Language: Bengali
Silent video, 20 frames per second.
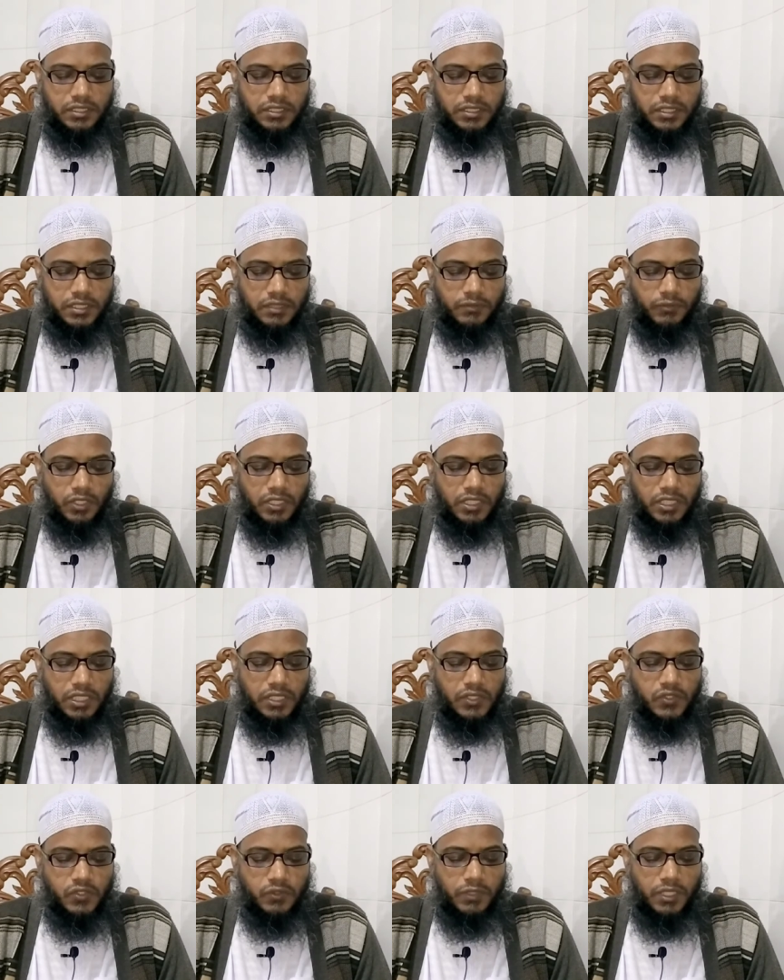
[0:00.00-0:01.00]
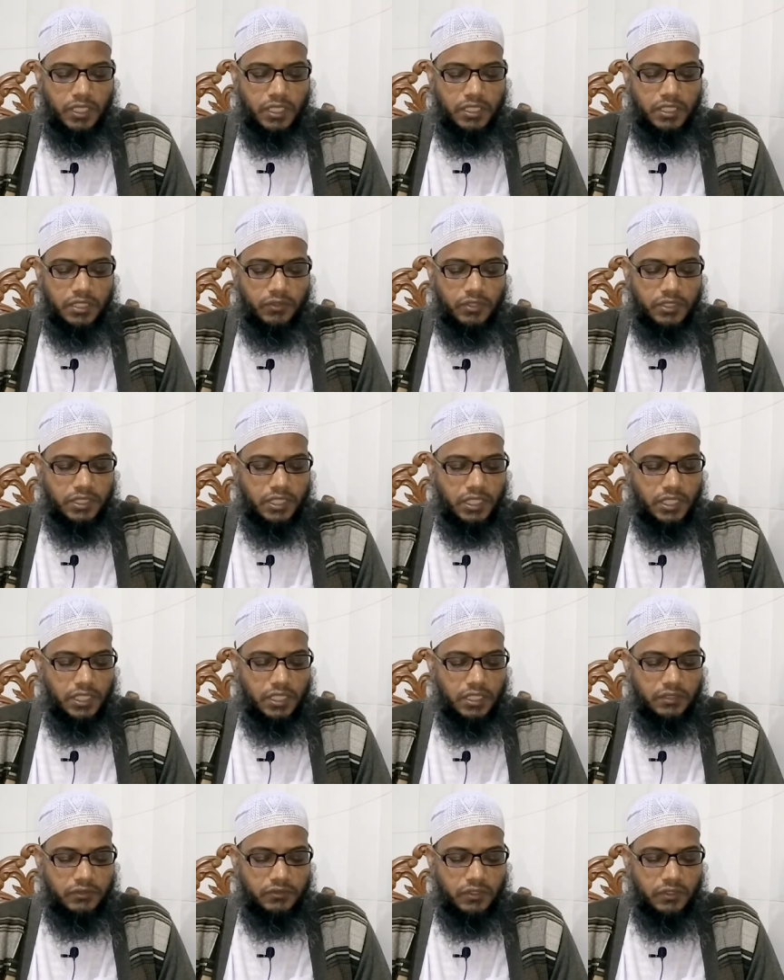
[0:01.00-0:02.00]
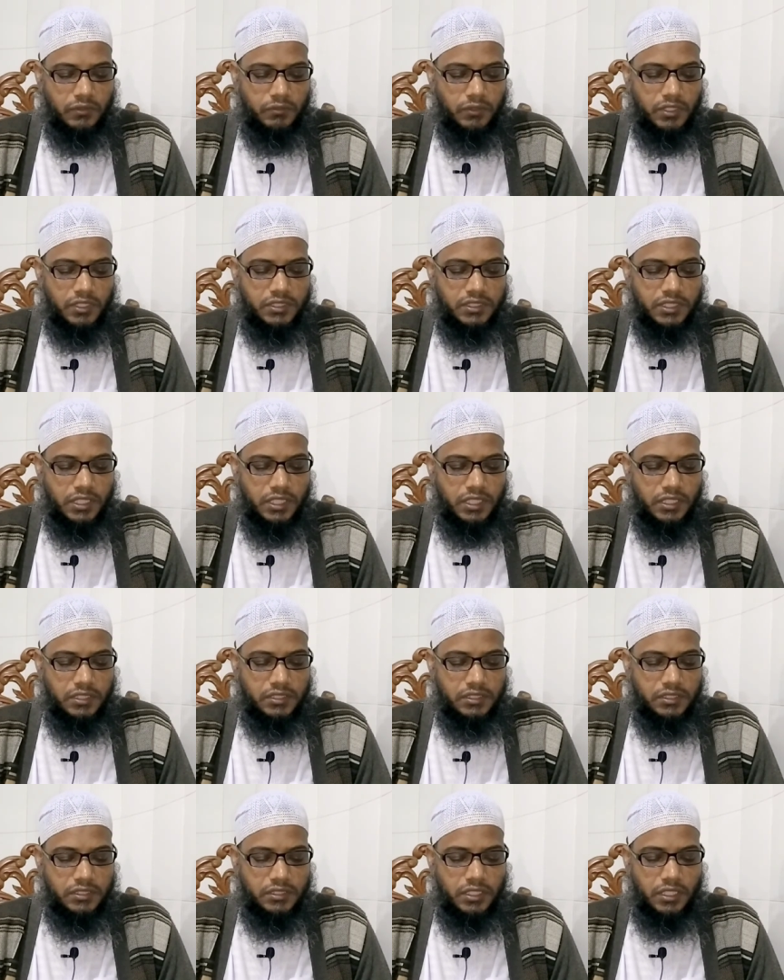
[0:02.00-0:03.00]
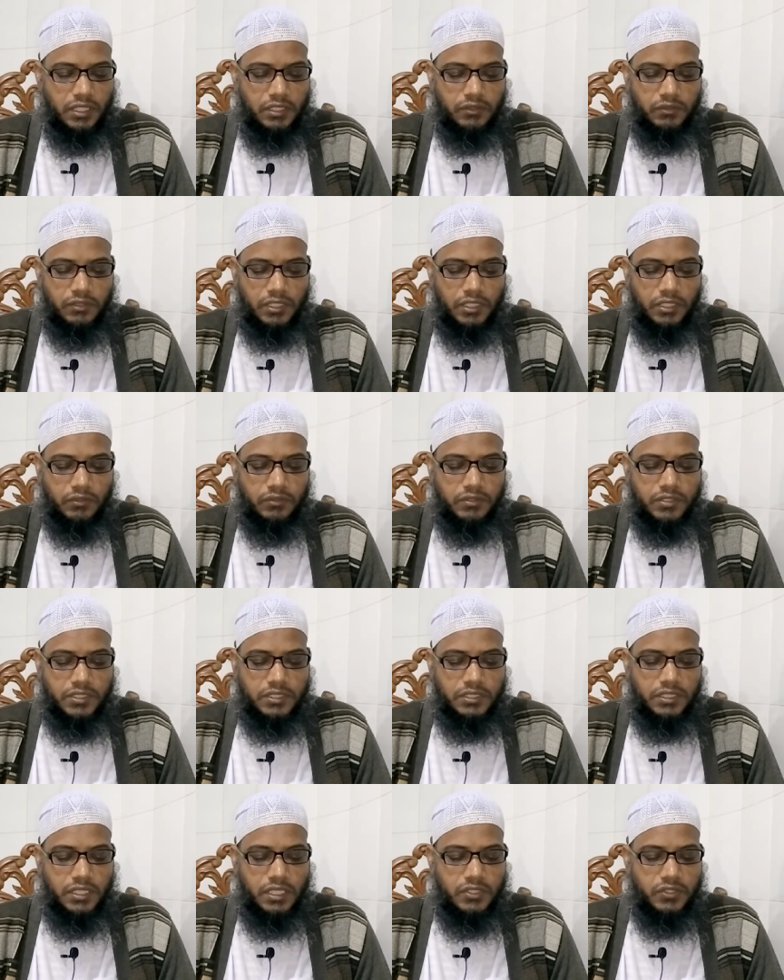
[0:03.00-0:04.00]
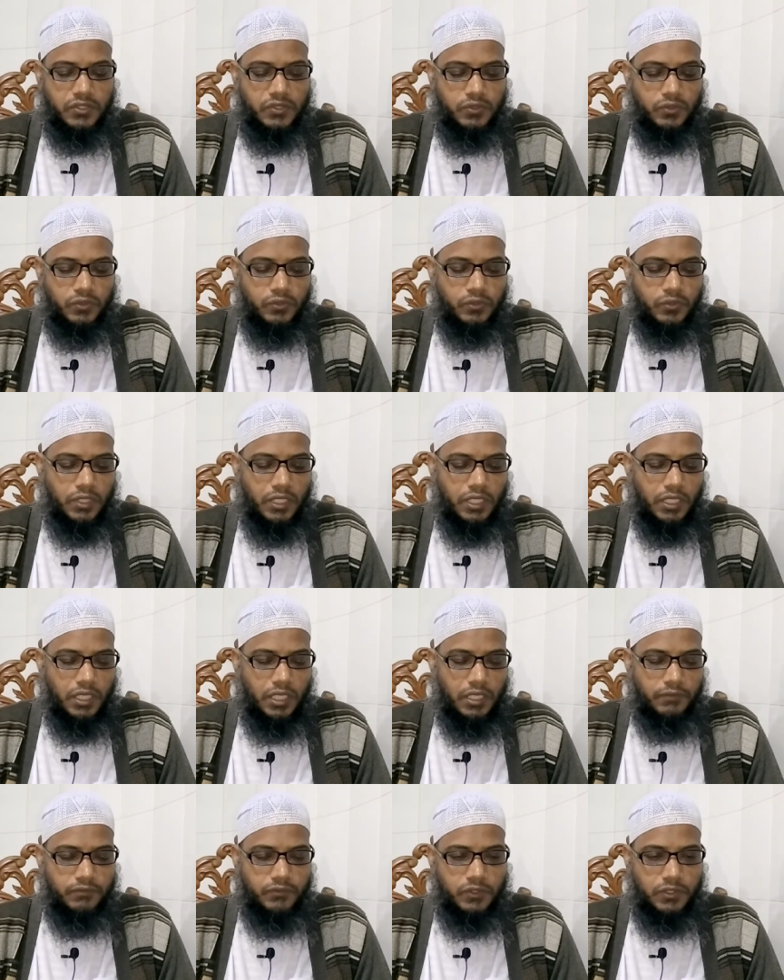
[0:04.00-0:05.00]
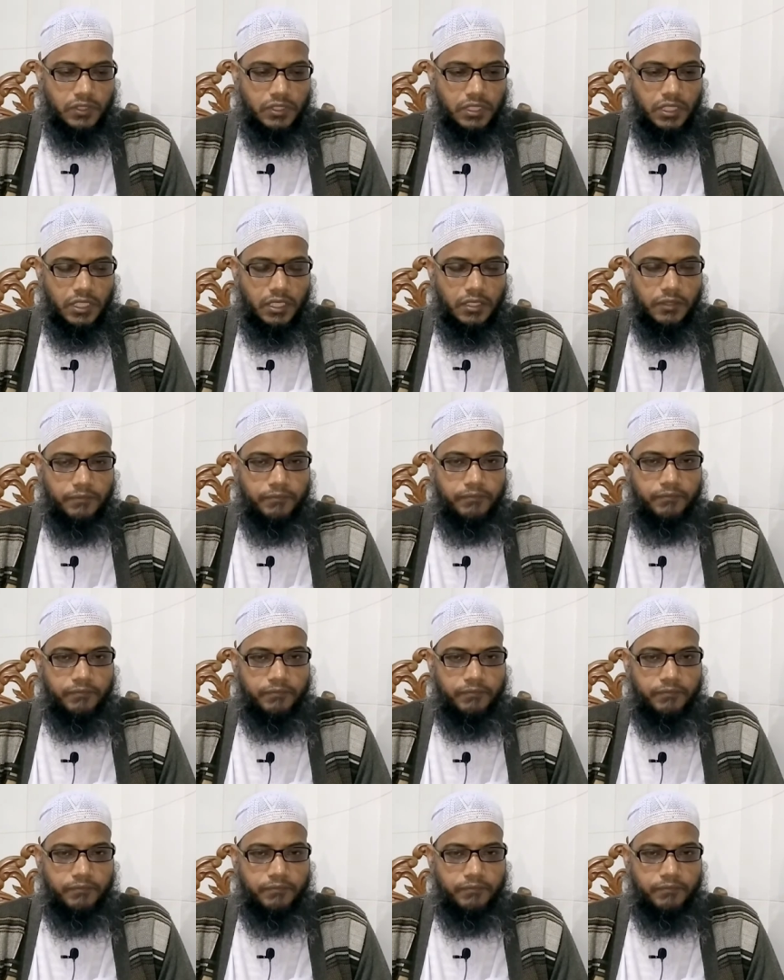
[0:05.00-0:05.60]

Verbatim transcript: সেই মহান আল্লাহ সুবহান তালার দরবারে জানাই লাখো লাখো সিদ্দাই শুকুর আলহামদুলিল্লাহ